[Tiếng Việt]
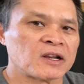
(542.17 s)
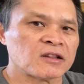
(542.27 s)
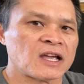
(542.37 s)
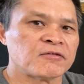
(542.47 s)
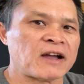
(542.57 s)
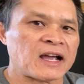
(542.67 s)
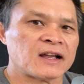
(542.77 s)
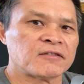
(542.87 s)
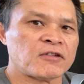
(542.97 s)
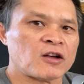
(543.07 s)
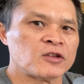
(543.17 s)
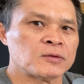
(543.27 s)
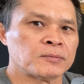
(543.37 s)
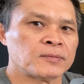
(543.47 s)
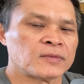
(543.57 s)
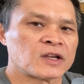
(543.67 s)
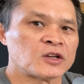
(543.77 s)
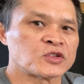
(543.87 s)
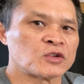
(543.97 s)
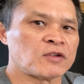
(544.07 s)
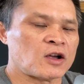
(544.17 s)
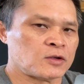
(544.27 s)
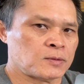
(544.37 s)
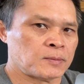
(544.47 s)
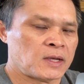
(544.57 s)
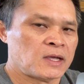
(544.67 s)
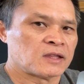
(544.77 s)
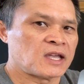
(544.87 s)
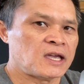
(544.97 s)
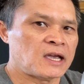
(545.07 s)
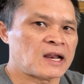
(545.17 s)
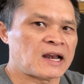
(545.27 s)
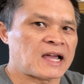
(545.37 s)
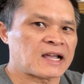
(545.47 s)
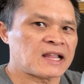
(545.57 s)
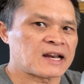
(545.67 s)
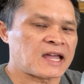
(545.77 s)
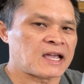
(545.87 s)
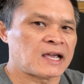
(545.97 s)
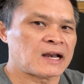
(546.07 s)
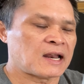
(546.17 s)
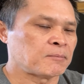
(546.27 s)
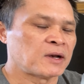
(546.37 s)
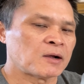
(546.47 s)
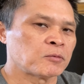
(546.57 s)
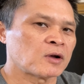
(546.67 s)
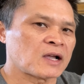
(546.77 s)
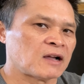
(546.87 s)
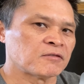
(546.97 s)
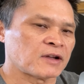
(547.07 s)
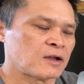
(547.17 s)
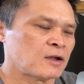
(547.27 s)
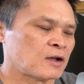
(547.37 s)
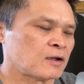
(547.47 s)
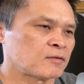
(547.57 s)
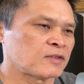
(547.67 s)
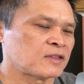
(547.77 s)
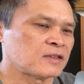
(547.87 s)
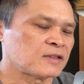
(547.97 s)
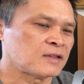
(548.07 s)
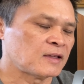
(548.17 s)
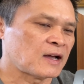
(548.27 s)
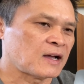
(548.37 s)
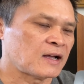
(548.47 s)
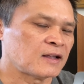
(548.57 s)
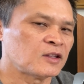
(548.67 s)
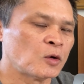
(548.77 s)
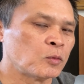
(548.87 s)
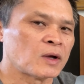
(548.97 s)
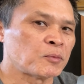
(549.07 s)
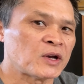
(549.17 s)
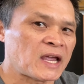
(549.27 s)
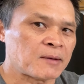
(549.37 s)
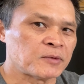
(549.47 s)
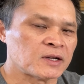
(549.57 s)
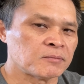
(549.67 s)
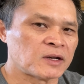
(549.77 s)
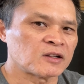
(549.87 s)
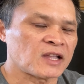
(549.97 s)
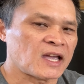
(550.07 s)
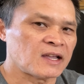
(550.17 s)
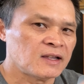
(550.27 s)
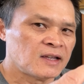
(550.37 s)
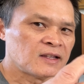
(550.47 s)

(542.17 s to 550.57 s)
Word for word: có thể vặn volume control volume thì à, là cái thằng này à, là mình không có cần phải à, dùng preamp nữa mình có thể